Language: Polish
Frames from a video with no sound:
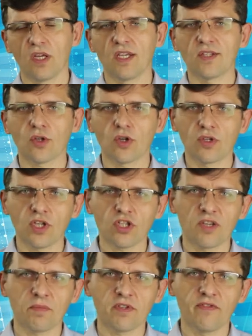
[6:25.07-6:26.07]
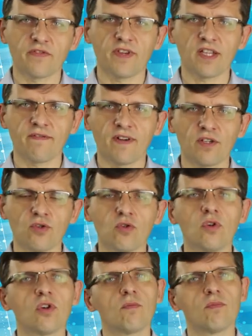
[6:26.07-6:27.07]
Jest to konieczne, ponieważ w end value
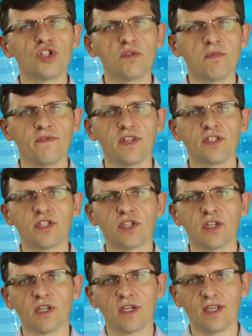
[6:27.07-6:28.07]
musimy wiedzieć,